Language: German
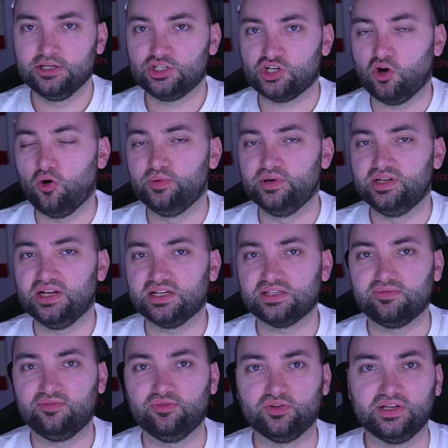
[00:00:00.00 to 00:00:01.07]
Ich glaube,
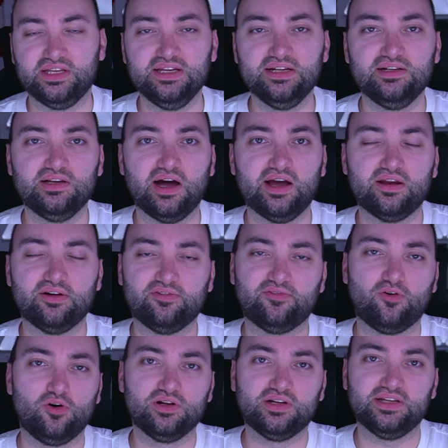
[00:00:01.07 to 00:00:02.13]
dass für Kiel ein
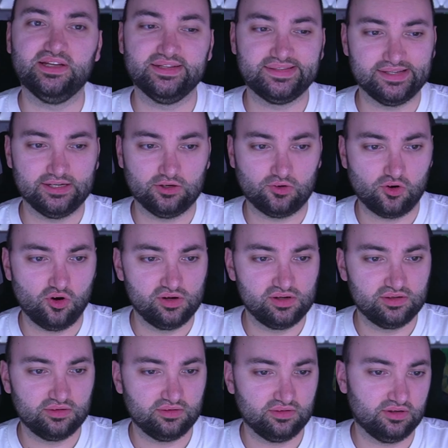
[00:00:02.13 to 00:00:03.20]
Erfolg jetzt in
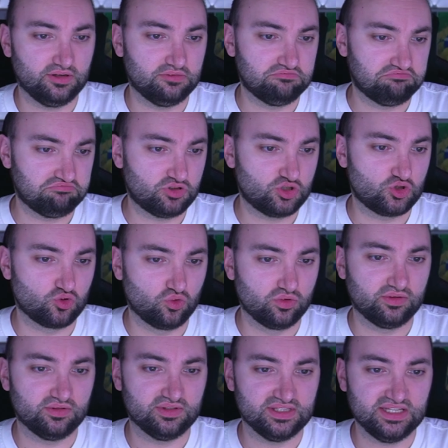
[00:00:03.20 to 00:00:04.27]
Köln ähm,
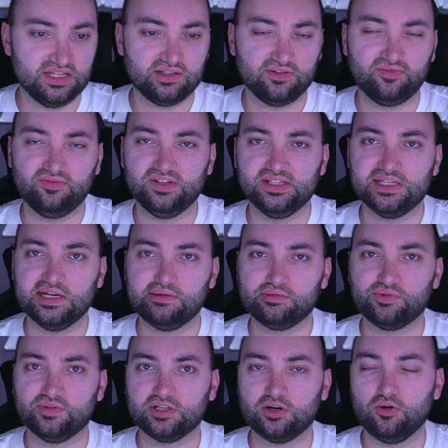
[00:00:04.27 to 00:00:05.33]
schon sehr, sehr viel
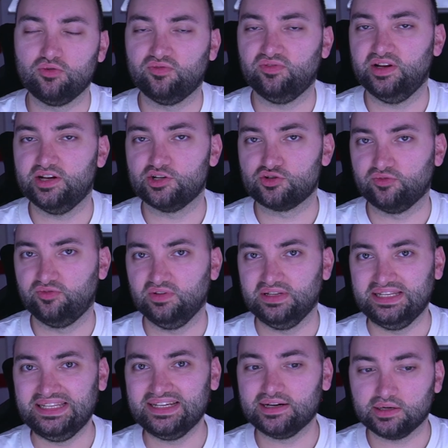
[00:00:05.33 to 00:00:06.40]
Selbstvertrauen vielleicht auch für
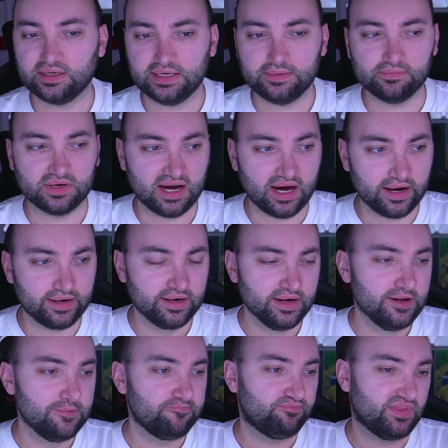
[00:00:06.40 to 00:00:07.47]
die Liga geben kann.
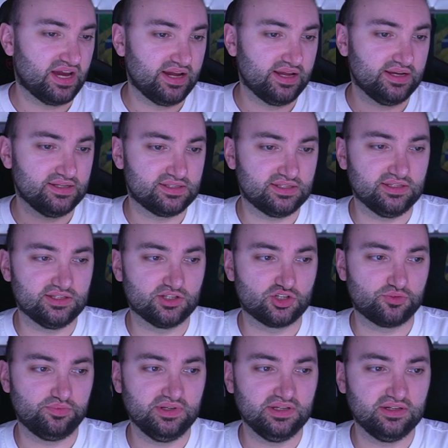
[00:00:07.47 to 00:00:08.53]
Daher ist dieses
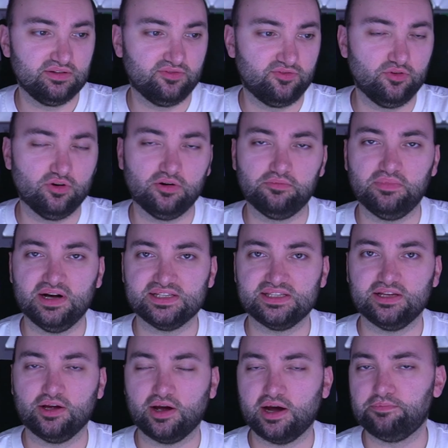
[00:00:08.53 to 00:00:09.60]
Spiel für
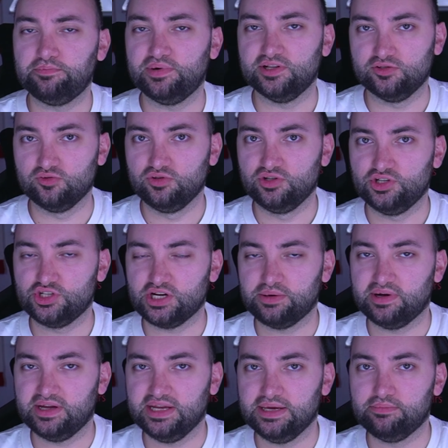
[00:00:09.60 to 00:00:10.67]
Marcel Rapp persönlich,
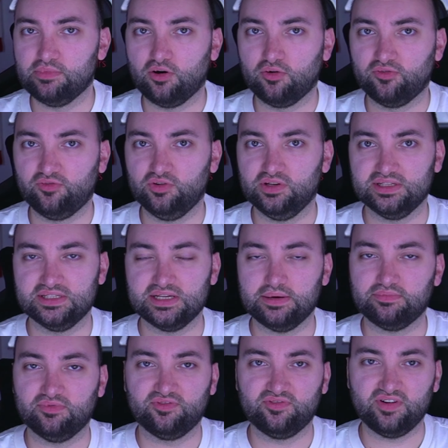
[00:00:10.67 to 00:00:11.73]
aber eben auch für den
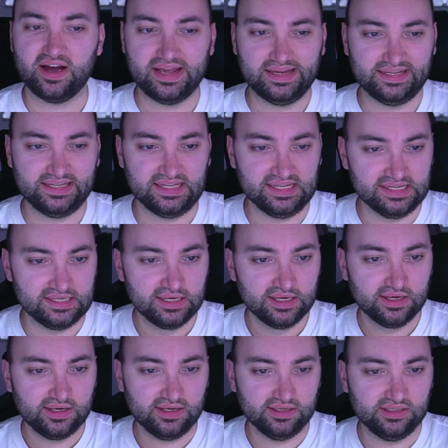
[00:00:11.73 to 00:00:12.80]
gesamten Verein Kiel
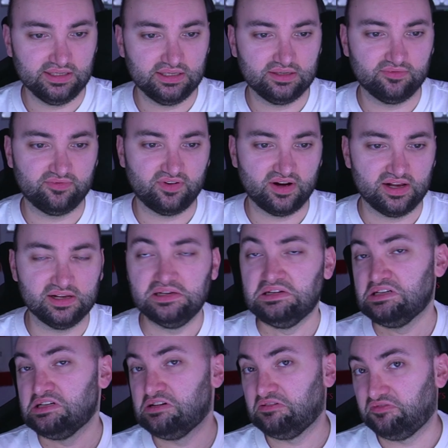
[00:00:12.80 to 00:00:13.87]
in jedem Fall
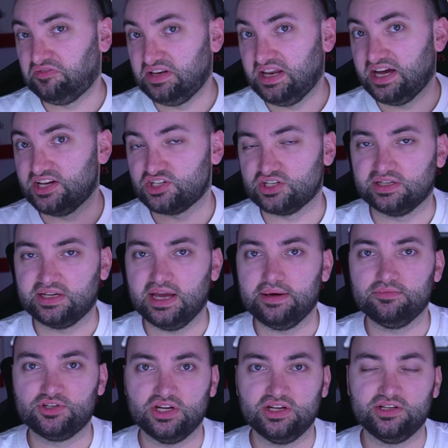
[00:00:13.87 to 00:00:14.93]
vielleicht ein
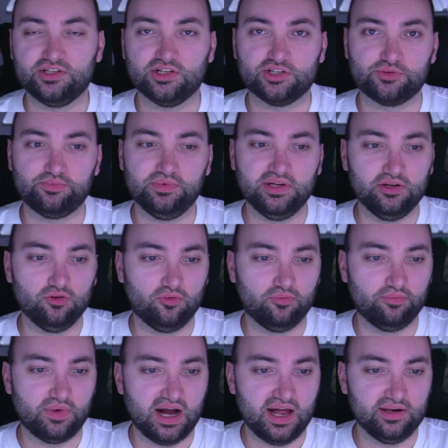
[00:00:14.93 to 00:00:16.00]
game changer spiel
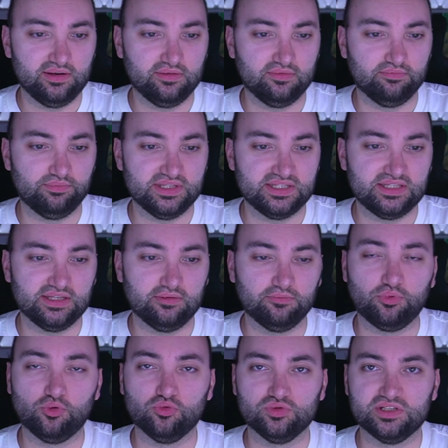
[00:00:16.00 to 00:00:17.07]
um mal ein
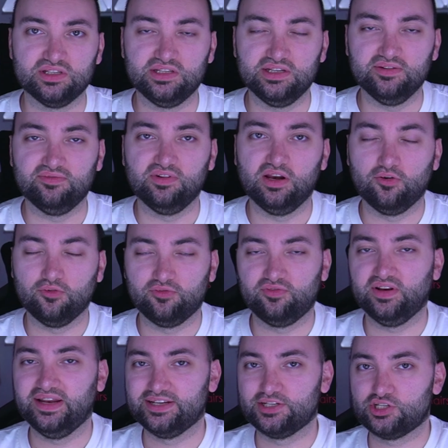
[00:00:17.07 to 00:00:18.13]
bisschen positiven Lauf
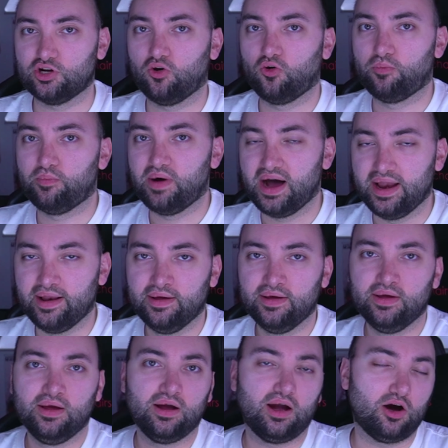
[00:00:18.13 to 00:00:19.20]
vielleicht auch mal
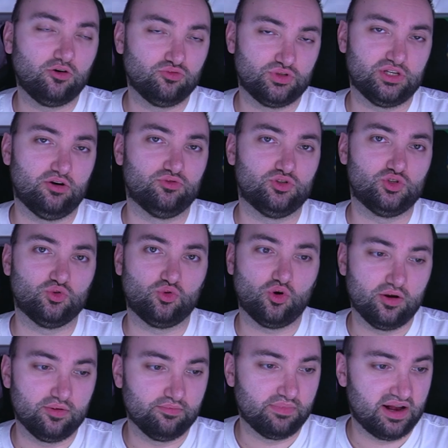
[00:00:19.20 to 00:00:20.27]
zu raushauen zu
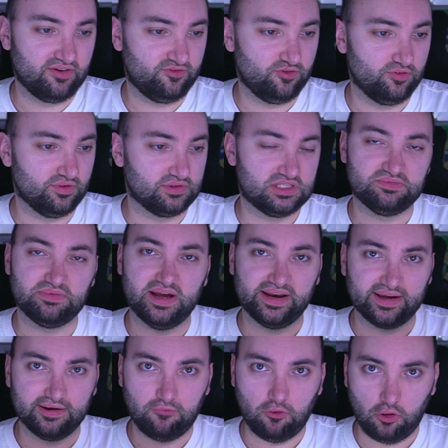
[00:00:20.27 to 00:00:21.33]
können, mal für zwei,
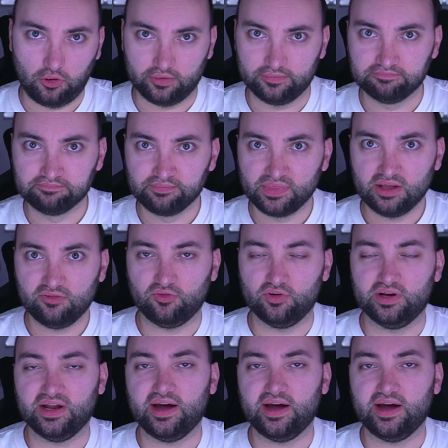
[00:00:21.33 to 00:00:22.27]
drei Wochen. Von